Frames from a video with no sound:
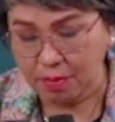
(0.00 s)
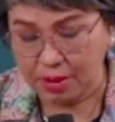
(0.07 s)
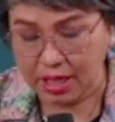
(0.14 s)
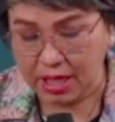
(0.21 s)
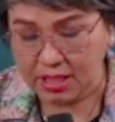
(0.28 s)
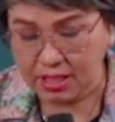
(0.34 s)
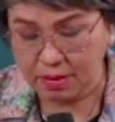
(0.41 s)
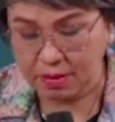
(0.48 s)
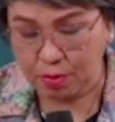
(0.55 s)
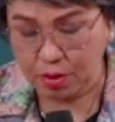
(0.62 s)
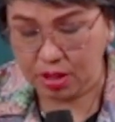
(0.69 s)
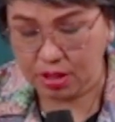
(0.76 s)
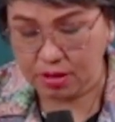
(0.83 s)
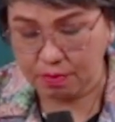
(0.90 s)
Terima
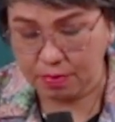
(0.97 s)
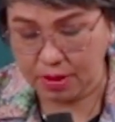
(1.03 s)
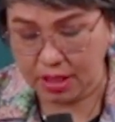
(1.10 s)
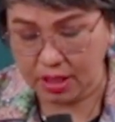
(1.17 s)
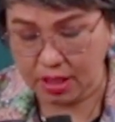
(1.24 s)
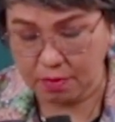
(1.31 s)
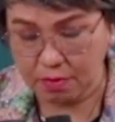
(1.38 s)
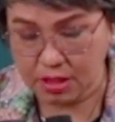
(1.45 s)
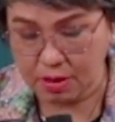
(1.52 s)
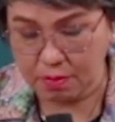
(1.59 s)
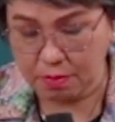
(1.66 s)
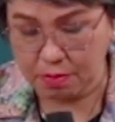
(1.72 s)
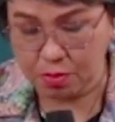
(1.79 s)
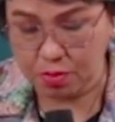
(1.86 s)
kasih buat kesempatan
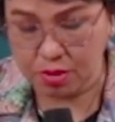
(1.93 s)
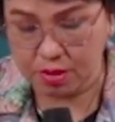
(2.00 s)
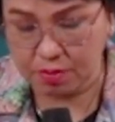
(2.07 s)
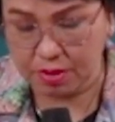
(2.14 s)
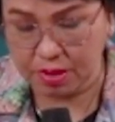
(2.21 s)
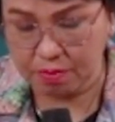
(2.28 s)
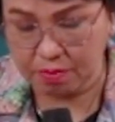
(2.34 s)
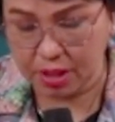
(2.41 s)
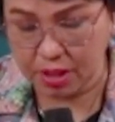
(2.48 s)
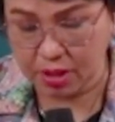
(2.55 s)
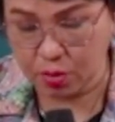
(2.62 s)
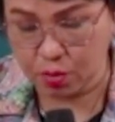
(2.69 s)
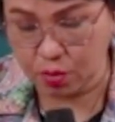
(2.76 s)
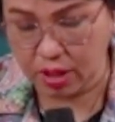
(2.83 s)
bisa memuji
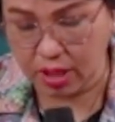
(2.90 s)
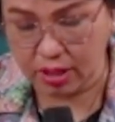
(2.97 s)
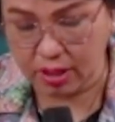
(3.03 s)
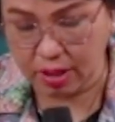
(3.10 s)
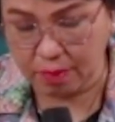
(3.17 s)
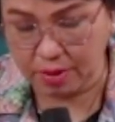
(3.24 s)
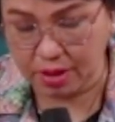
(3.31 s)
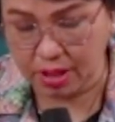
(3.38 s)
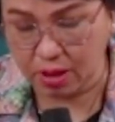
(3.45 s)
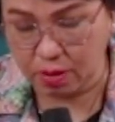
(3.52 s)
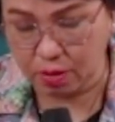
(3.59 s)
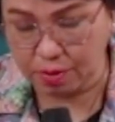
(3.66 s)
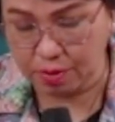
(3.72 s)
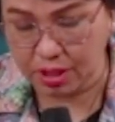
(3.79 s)
menyembah Tuhan. Kami
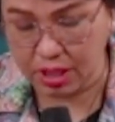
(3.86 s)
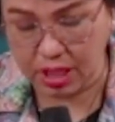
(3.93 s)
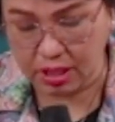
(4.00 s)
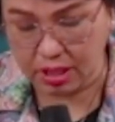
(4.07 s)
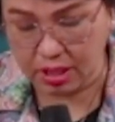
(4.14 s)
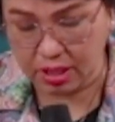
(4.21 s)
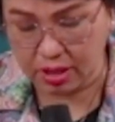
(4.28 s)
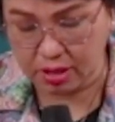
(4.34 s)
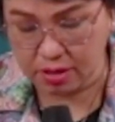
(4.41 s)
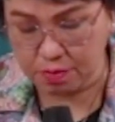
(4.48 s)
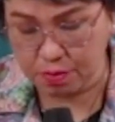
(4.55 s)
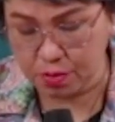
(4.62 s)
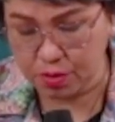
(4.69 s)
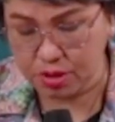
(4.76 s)
tahu bertata di
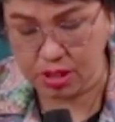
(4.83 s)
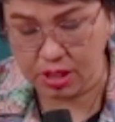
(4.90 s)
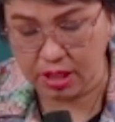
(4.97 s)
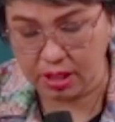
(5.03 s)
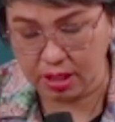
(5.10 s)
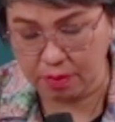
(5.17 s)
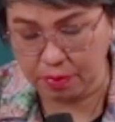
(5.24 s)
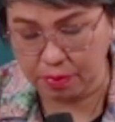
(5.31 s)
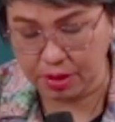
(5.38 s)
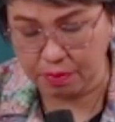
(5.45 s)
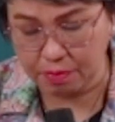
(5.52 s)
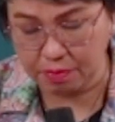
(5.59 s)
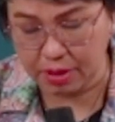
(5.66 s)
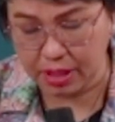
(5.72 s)
atas pujian dan
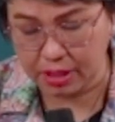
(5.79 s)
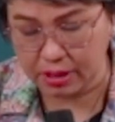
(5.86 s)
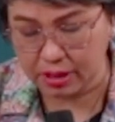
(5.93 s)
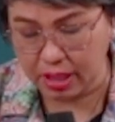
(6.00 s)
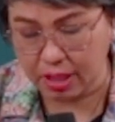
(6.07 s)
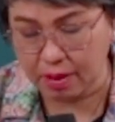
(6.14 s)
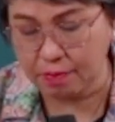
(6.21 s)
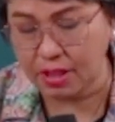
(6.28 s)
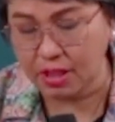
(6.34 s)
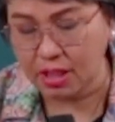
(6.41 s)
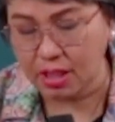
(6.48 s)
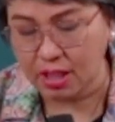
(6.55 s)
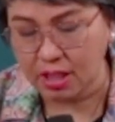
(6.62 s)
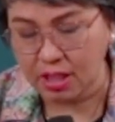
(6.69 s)
penyembahan
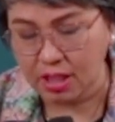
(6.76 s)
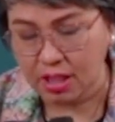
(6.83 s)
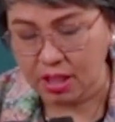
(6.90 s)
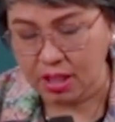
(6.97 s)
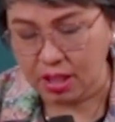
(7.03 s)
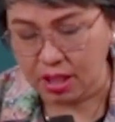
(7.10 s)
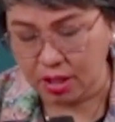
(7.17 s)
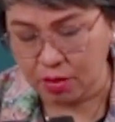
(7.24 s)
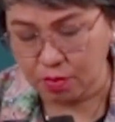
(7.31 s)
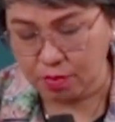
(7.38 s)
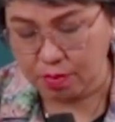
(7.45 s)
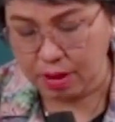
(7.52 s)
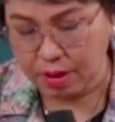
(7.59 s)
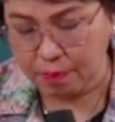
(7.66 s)
kami.
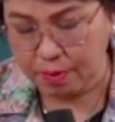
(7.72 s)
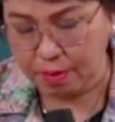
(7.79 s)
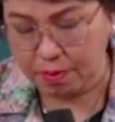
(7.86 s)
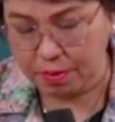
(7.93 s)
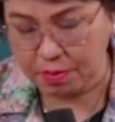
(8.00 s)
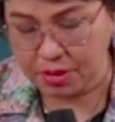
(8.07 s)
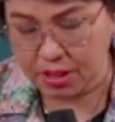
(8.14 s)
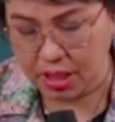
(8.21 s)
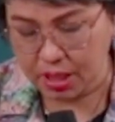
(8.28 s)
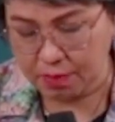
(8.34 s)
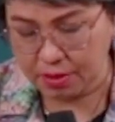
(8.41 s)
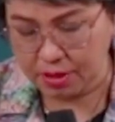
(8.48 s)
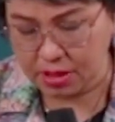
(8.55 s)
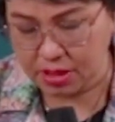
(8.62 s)
Karena itu Bapa
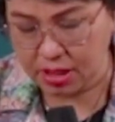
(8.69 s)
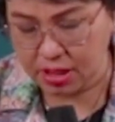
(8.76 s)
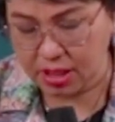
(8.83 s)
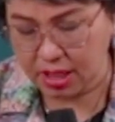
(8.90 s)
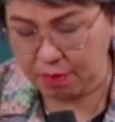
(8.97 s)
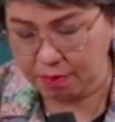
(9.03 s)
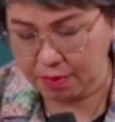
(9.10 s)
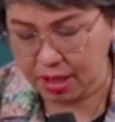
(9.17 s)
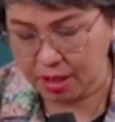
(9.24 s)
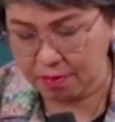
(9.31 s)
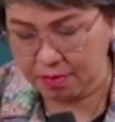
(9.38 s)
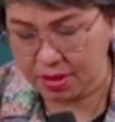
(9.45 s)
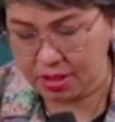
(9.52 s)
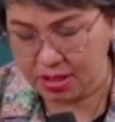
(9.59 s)
berbicara bagi setiap
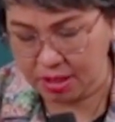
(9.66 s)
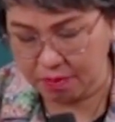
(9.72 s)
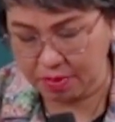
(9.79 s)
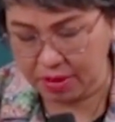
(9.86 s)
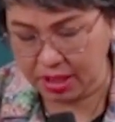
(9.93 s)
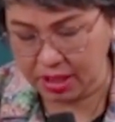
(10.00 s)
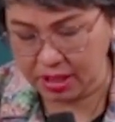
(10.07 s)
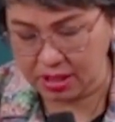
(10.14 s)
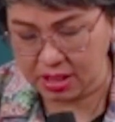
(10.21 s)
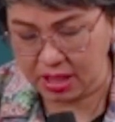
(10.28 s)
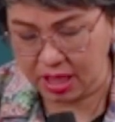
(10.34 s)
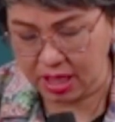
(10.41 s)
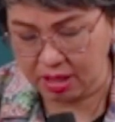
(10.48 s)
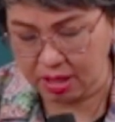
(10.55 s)
kami, sampaikan
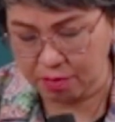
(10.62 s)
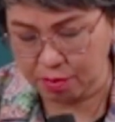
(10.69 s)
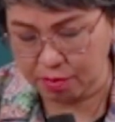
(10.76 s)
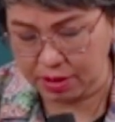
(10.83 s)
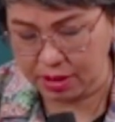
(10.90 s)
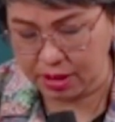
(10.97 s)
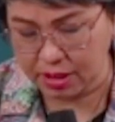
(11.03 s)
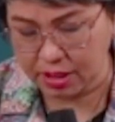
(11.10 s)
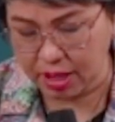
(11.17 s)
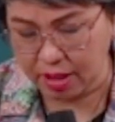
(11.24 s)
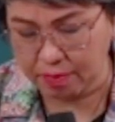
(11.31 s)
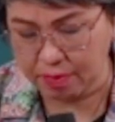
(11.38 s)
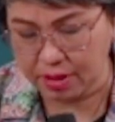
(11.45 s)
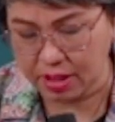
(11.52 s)
isi hatimu bagi
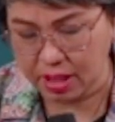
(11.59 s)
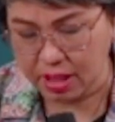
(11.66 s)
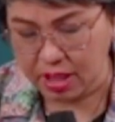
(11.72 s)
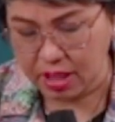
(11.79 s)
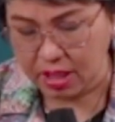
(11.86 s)
kami.